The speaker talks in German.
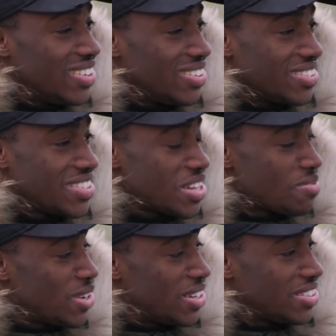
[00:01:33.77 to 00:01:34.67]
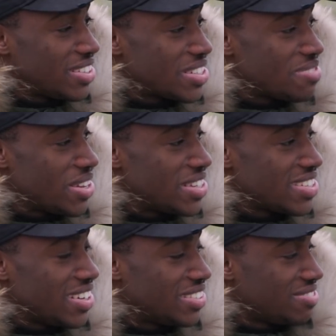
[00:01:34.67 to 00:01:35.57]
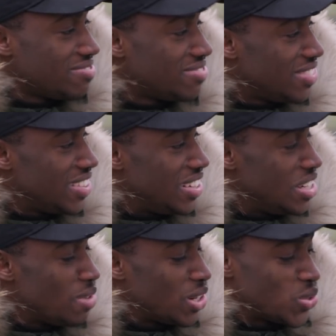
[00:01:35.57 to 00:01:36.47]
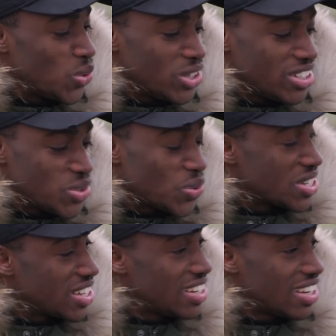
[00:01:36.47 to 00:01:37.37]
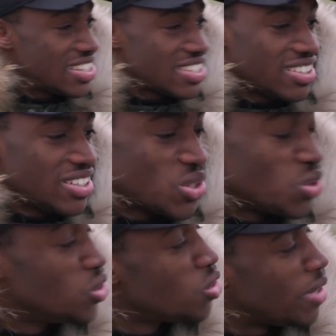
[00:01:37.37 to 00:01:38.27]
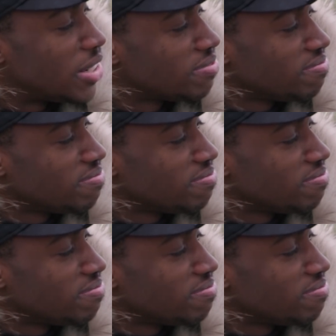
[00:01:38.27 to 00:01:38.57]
Und ich denke mal, dass die Fans ja lieber Tore, Tore sehen als äh, so Nullnummern.